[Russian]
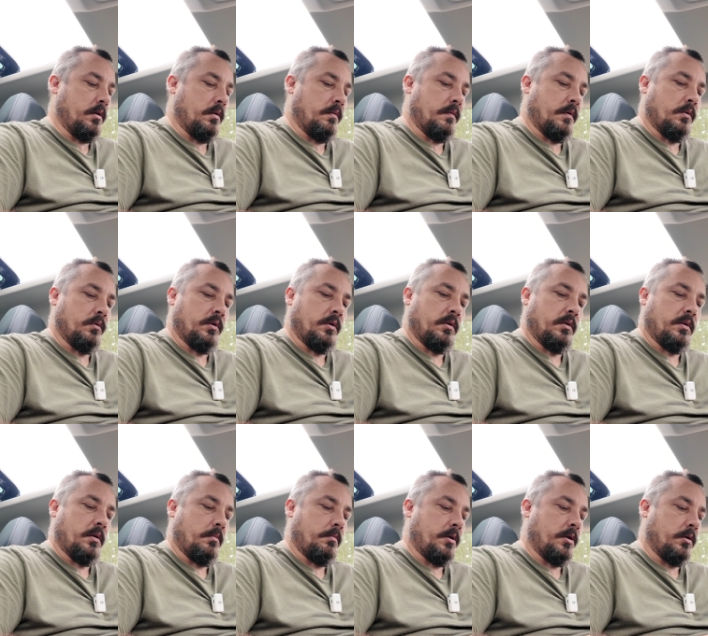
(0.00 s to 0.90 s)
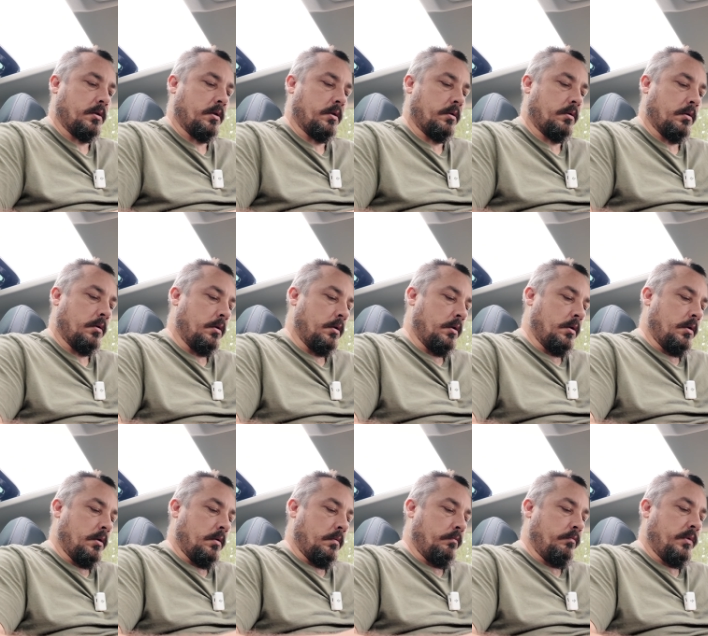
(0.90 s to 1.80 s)
голова уже не соображает,
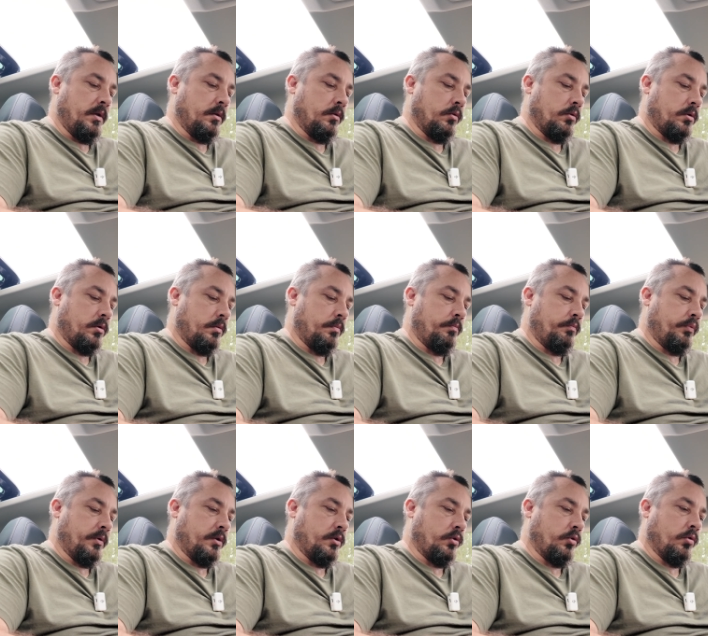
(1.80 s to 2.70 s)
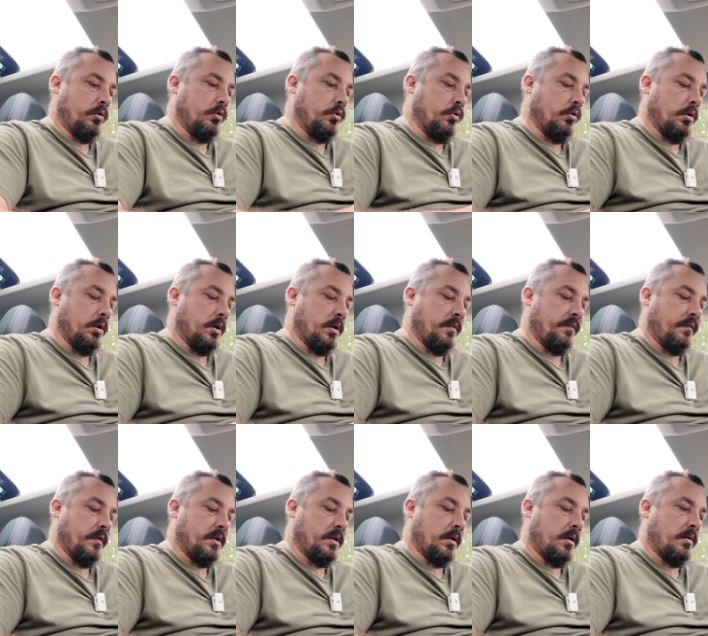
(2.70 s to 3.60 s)
минус 500
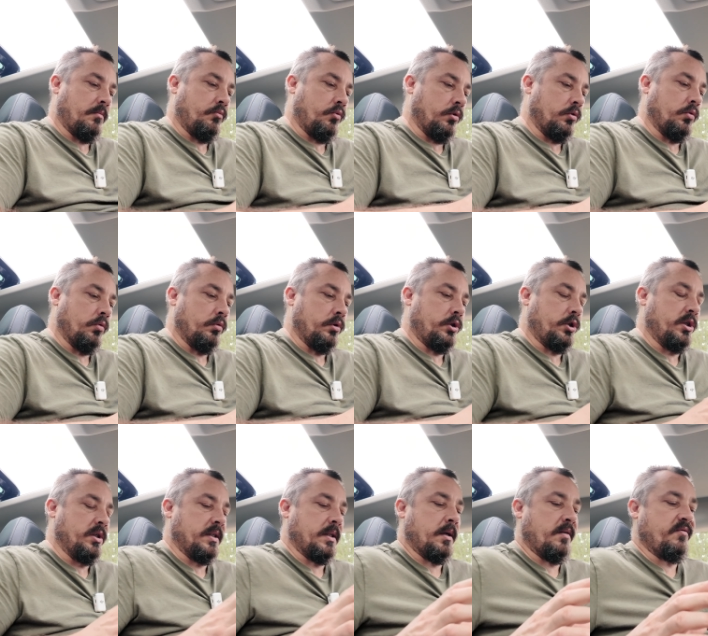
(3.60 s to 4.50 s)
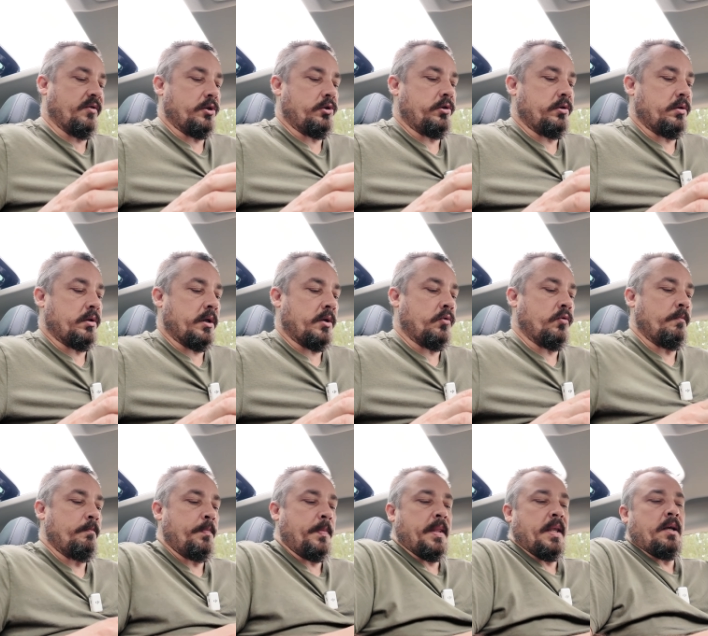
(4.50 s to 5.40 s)
долларов за работу, чисто
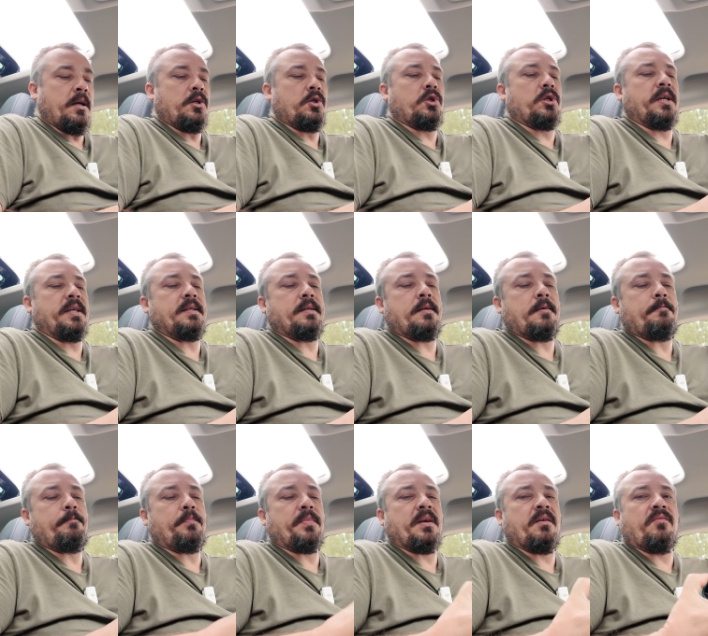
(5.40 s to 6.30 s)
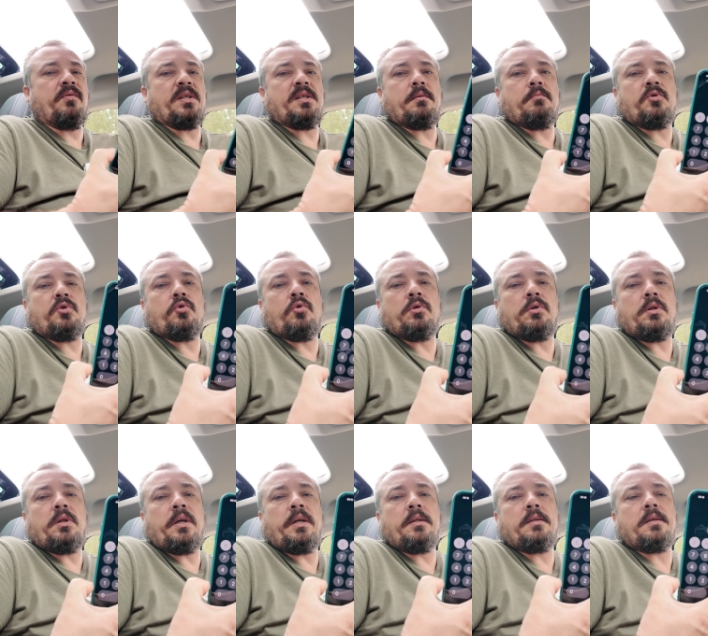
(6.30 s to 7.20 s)
высчитаю, 6,
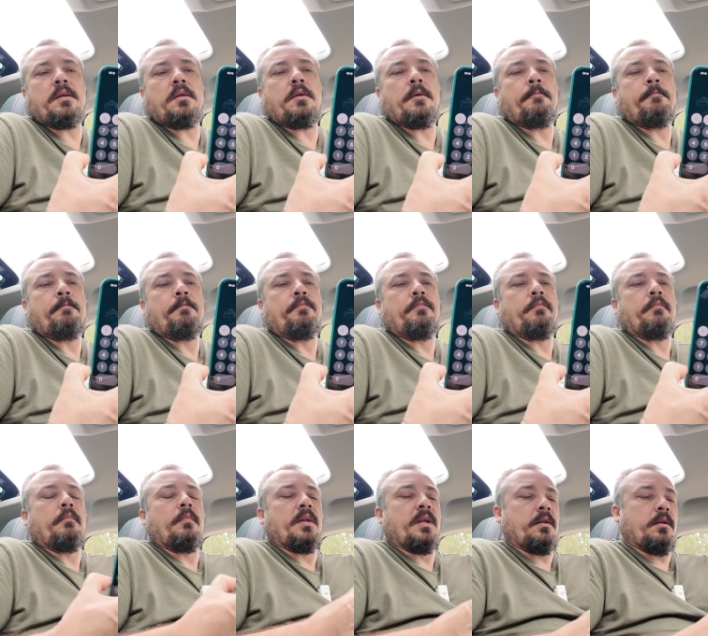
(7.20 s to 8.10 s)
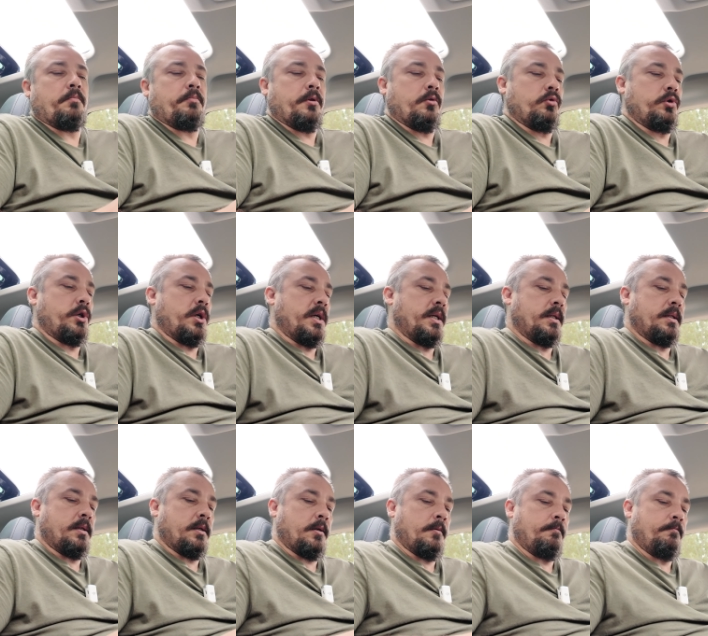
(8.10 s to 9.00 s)
830, это
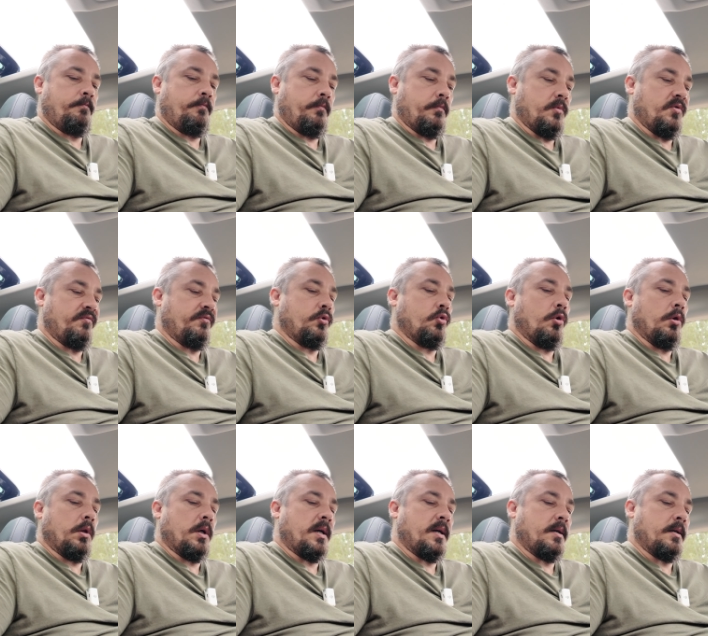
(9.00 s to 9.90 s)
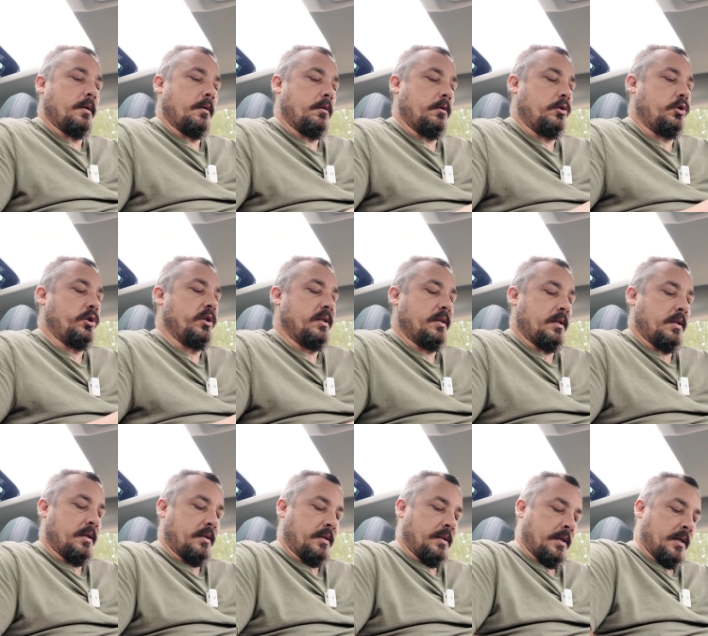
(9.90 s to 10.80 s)
получается в долларах
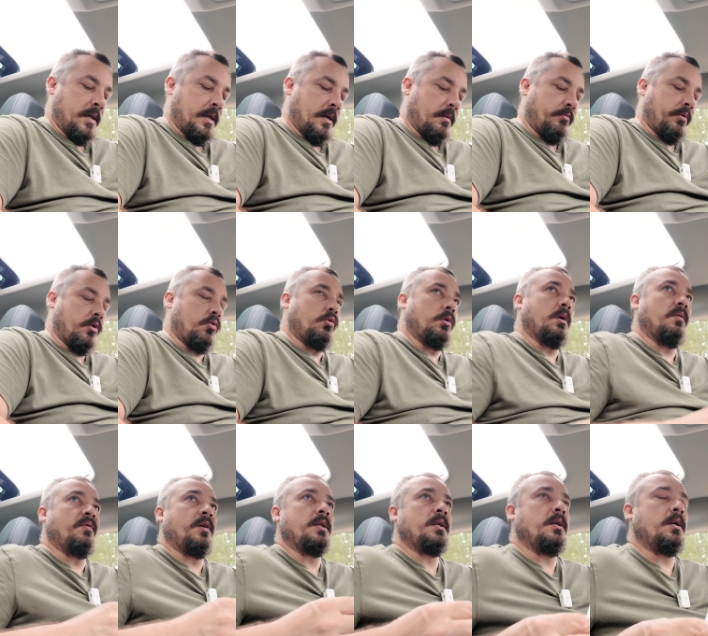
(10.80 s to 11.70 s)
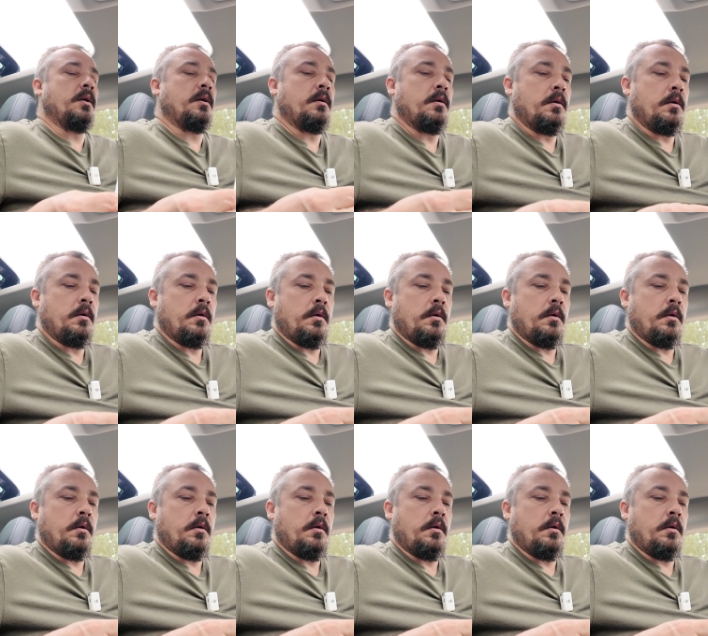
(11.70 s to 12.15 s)
чисто за оборудование